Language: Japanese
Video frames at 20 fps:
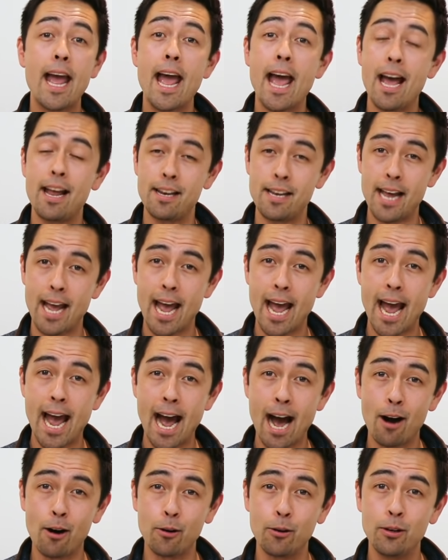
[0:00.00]
and
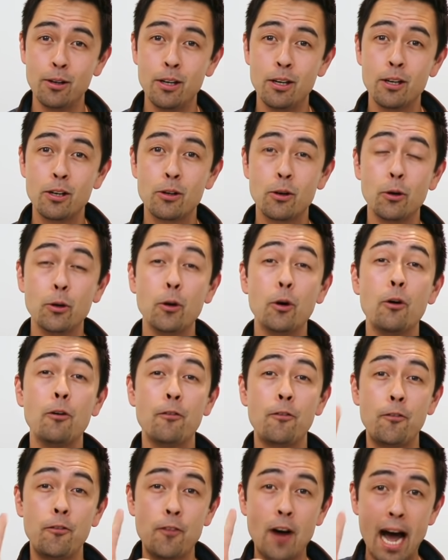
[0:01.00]
how こ
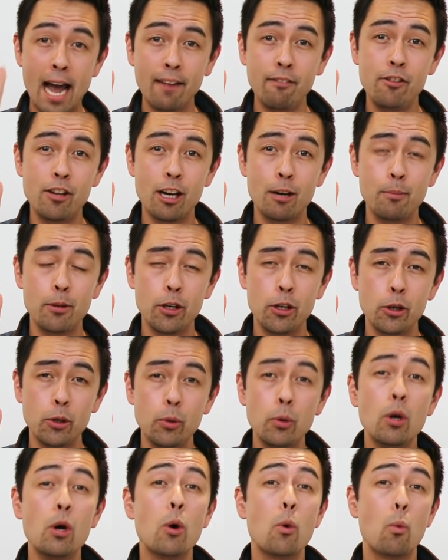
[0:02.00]
の
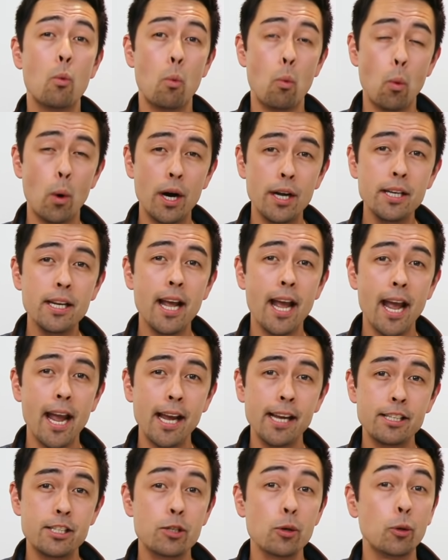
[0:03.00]
5W
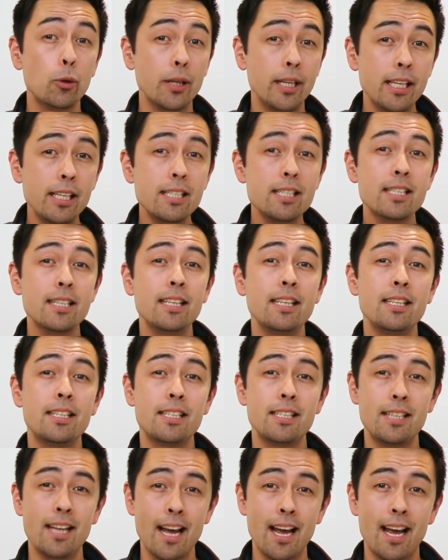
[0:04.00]
1H を意識
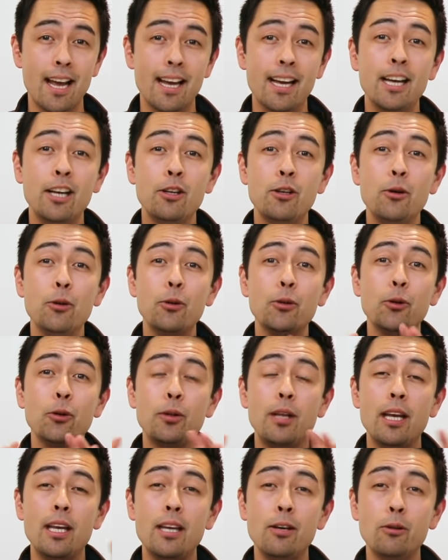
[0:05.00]
して今日の
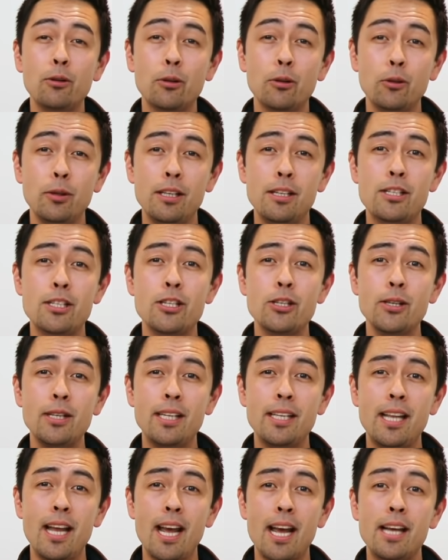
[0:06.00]
出来事につ
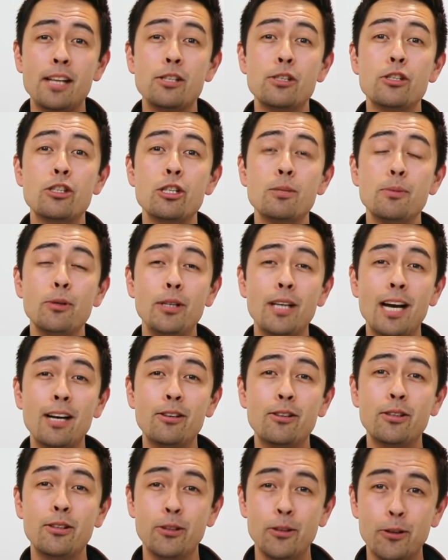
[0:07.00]
いてつぶや
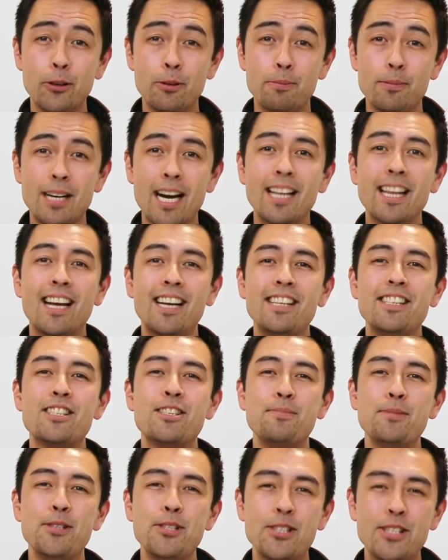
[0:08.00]
くとかなり
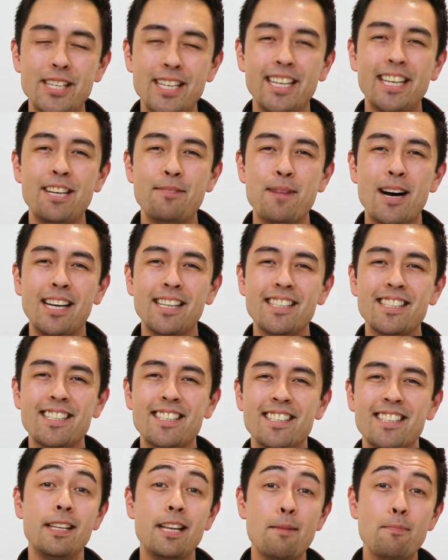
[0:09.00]
スムーズにいきま
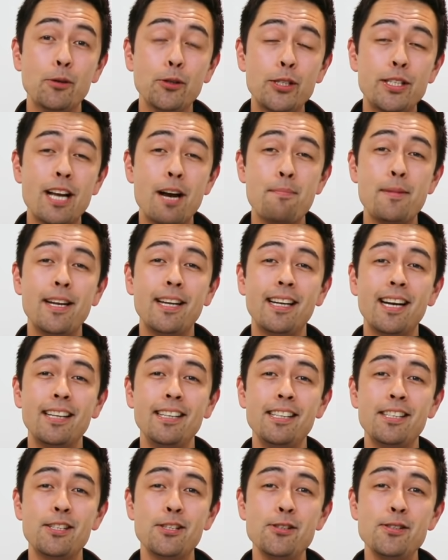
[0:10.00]
す。で、もしアメリカ
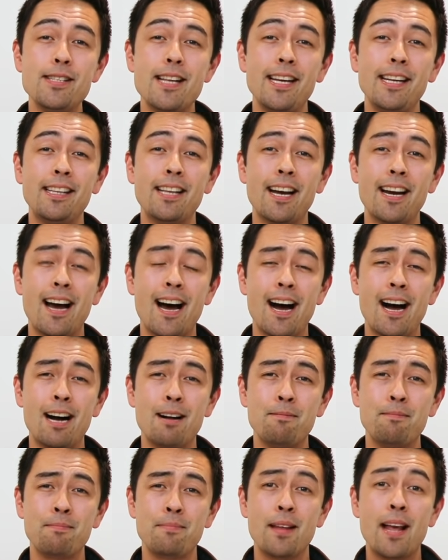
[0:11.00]
に住んでいた
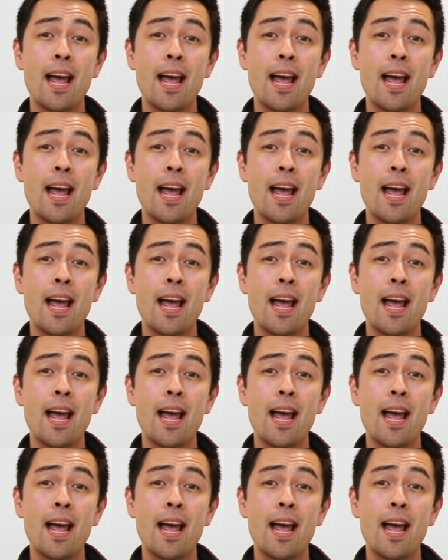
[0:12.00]
ら